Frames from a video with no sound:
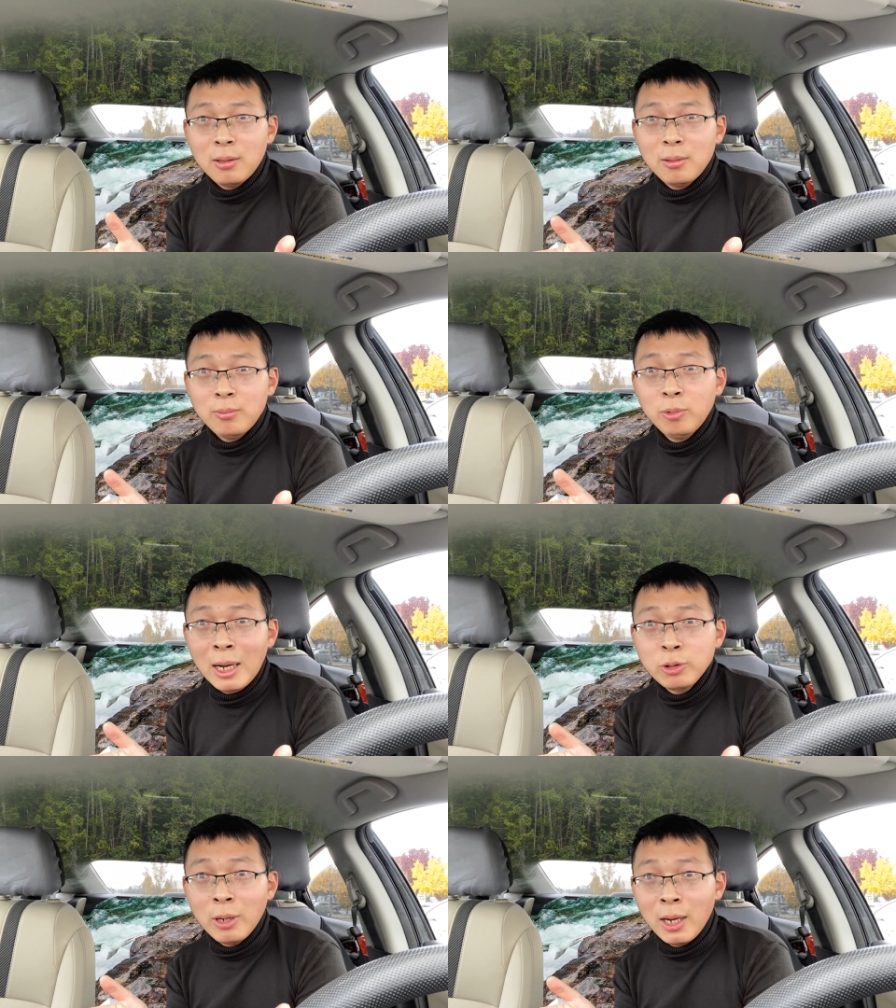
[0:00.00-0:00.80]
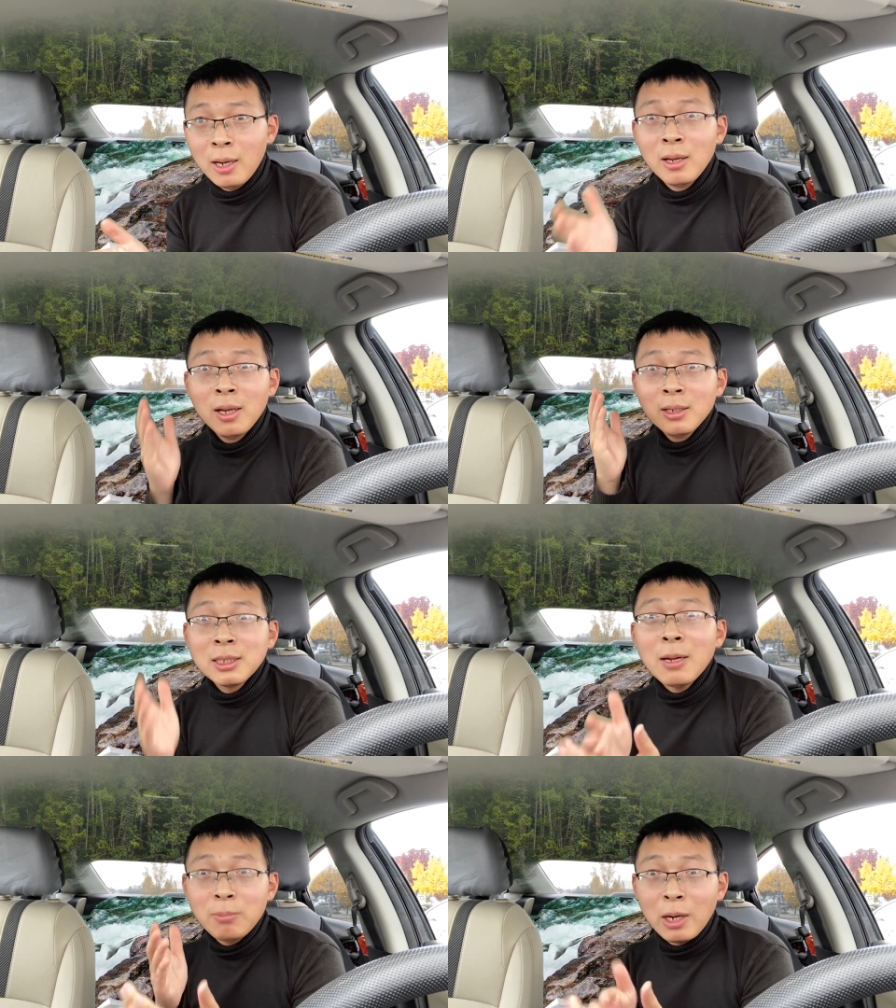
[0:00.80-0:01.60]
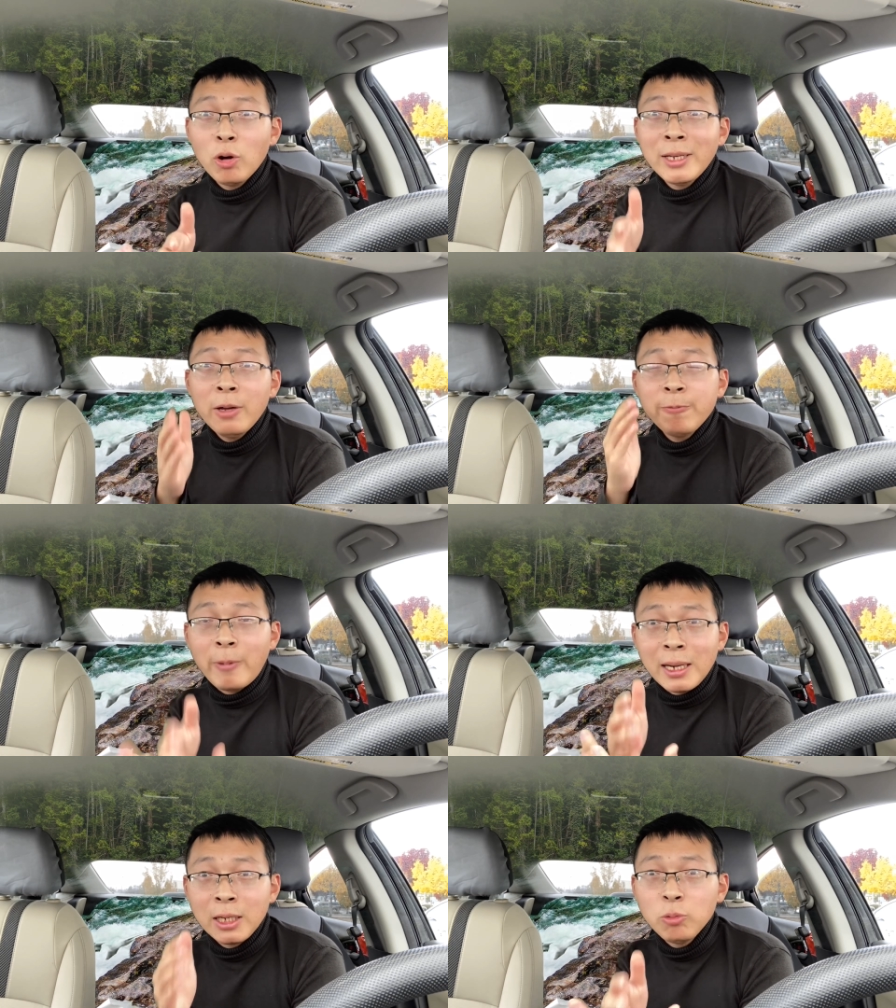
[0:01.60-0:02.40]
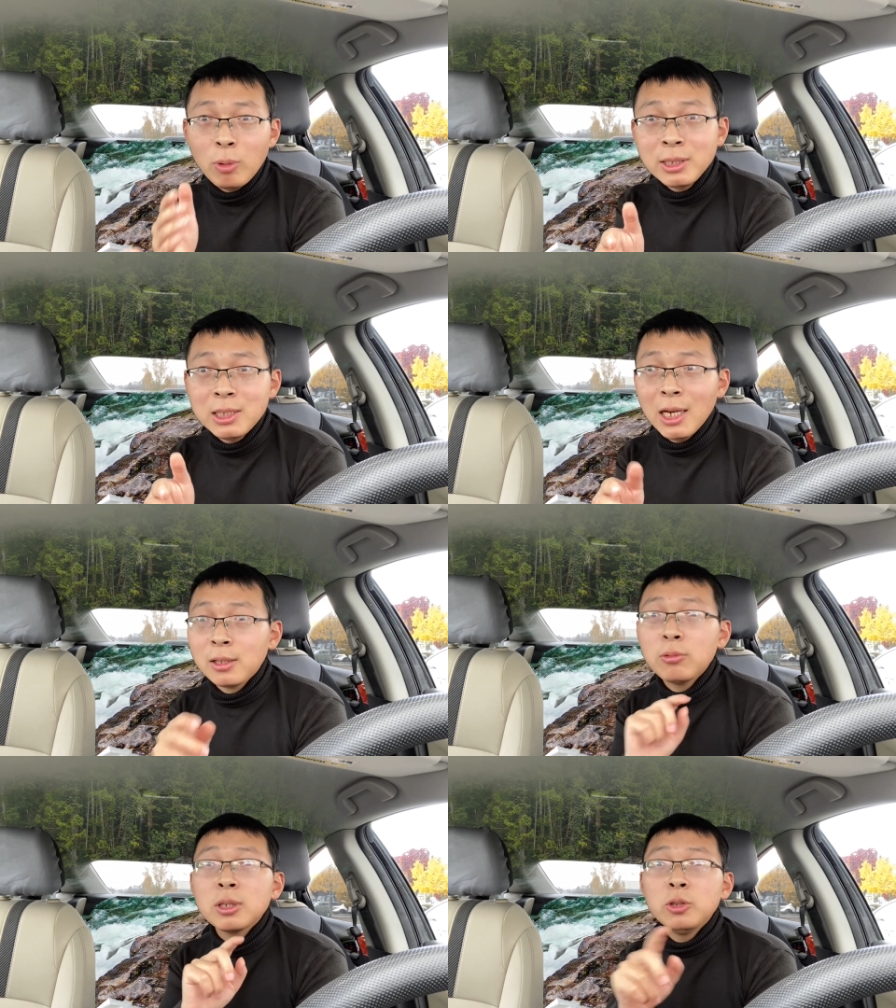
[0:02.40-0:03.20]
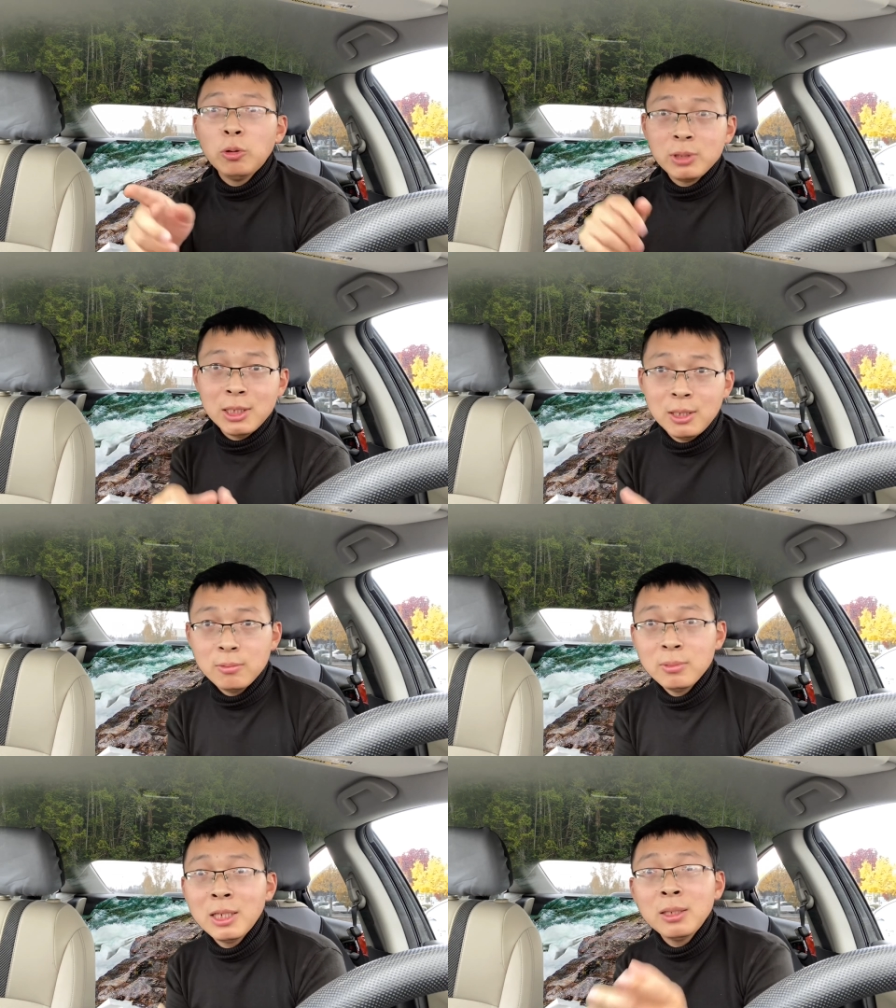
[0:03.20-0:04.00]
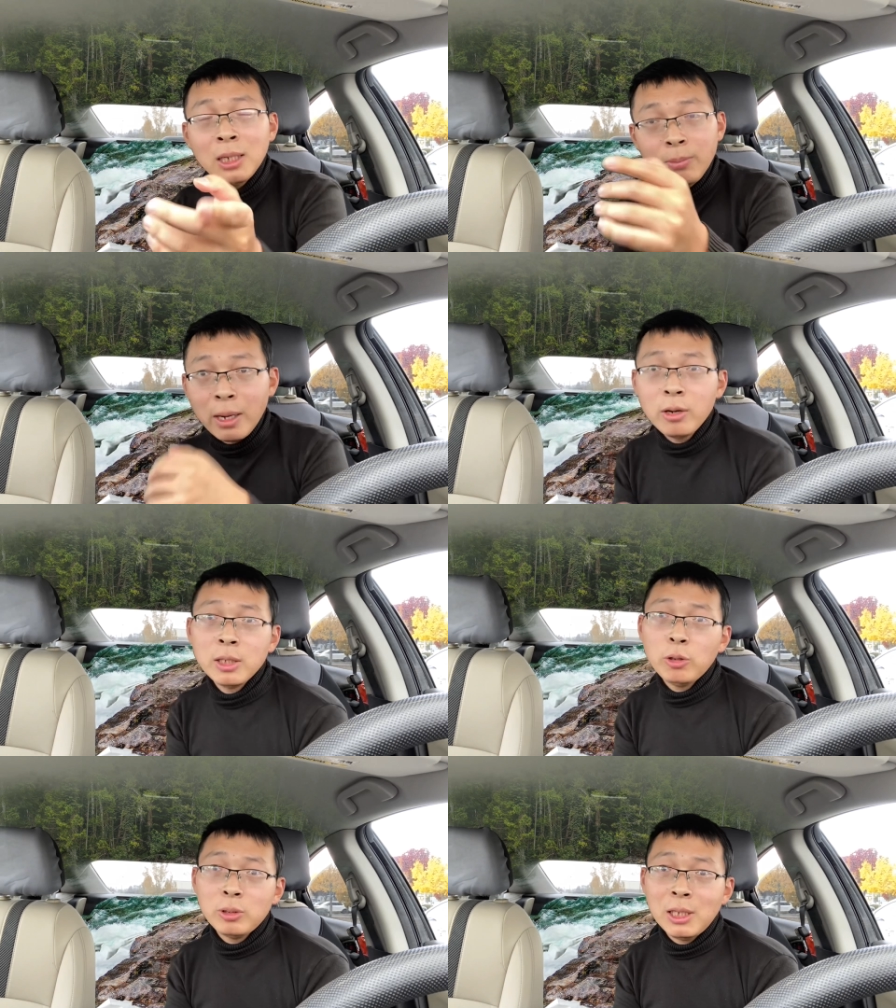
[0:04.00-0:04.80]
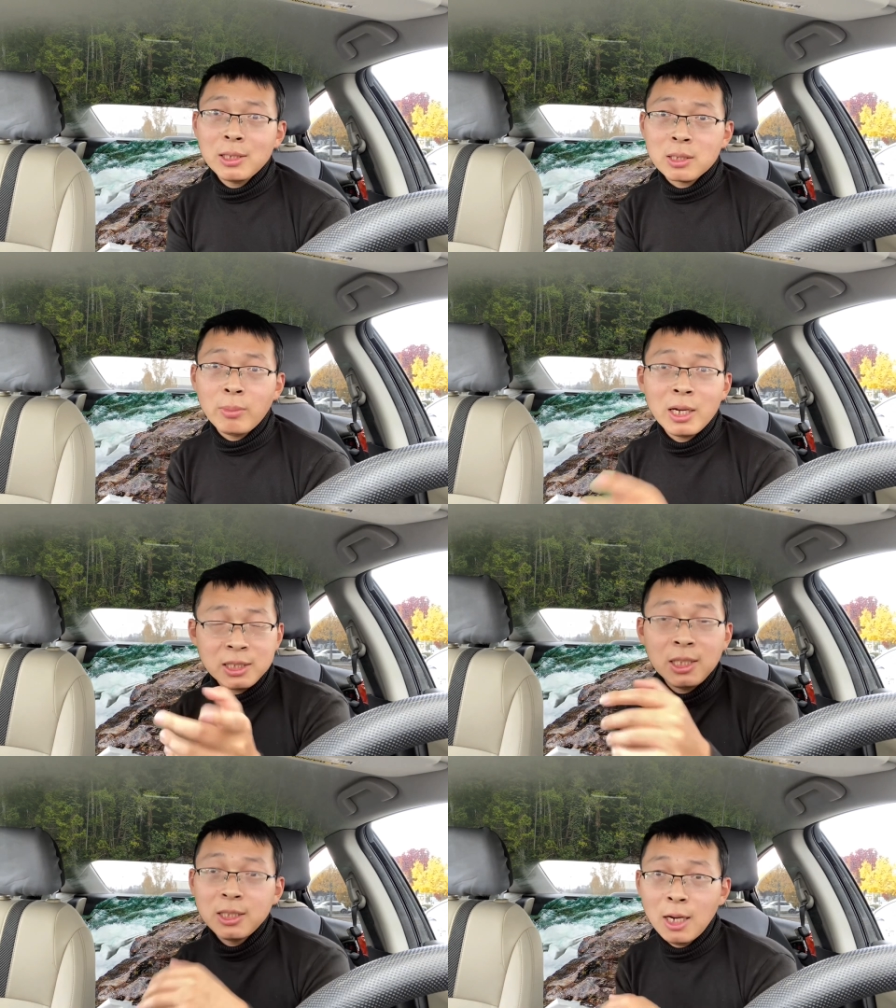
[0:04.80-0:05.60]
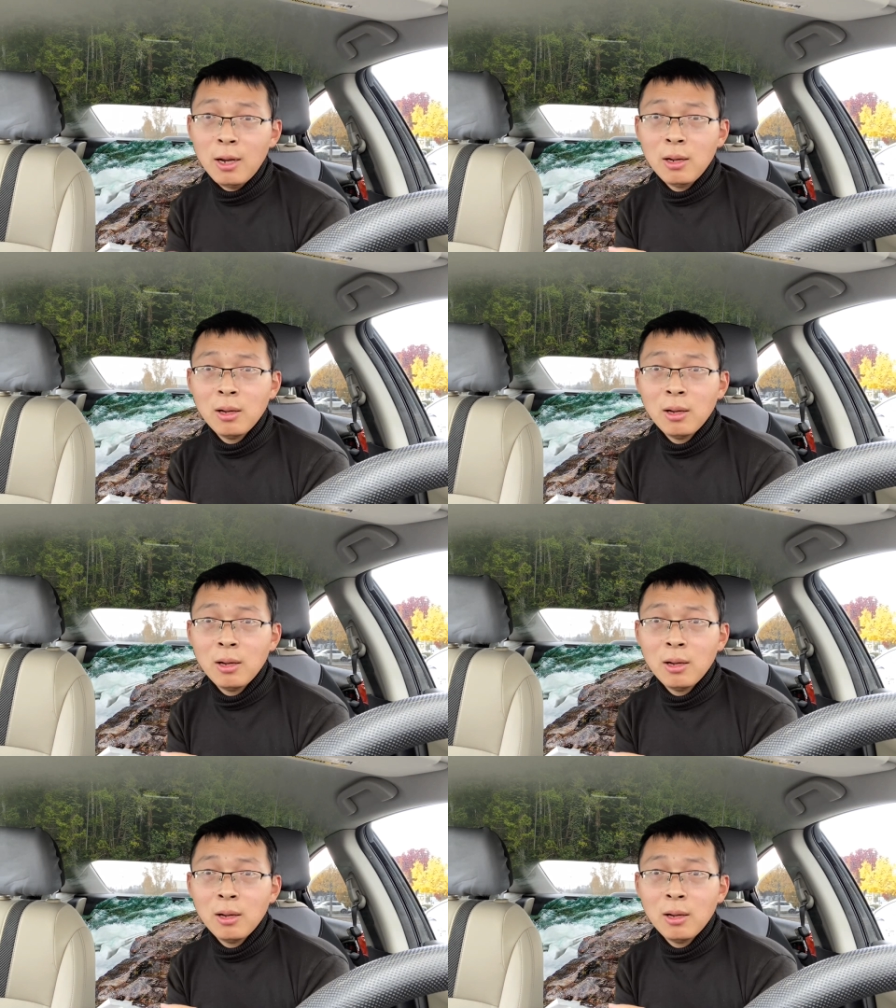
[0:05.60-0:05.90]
不安全，在美国连法庭文件都是邮寄，你你每个人都有地址嘛，信箱，